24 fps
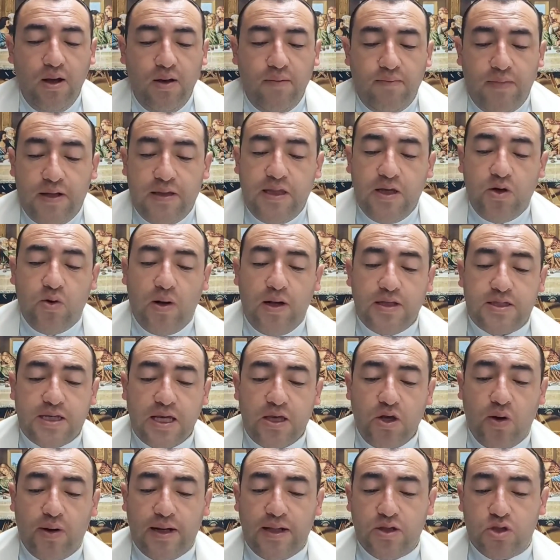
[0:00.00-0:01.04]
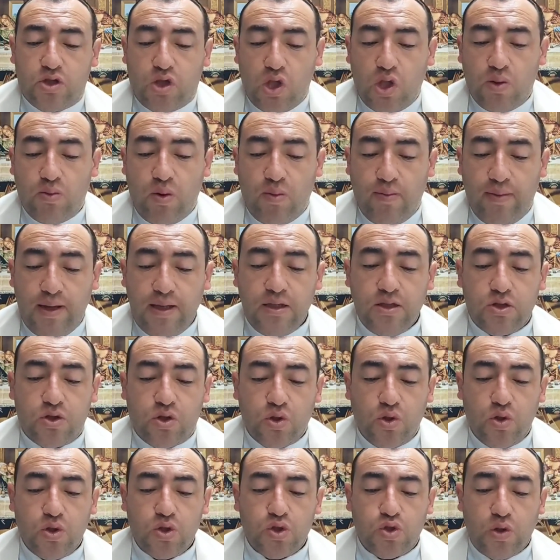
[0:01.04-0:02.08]
Bendigo al Señor en todo
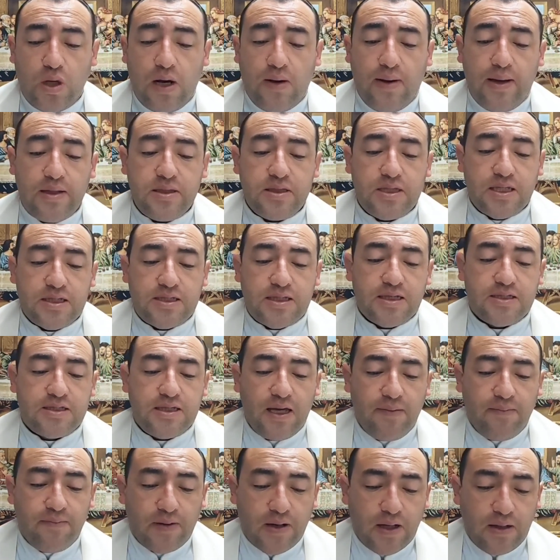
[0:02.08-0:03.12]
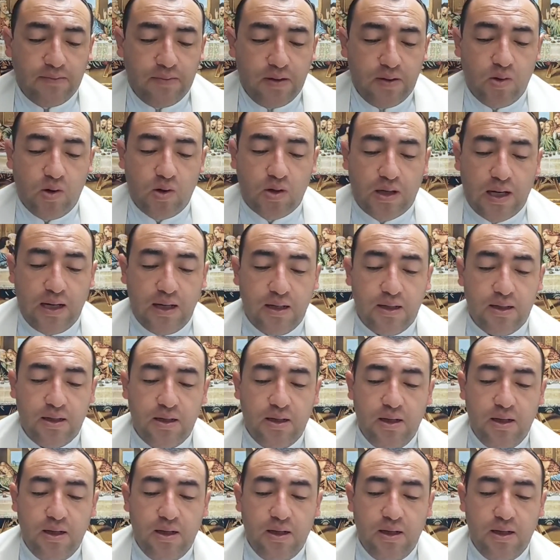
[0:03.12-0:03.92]
momento. Su alabanza está siempre en mi boca.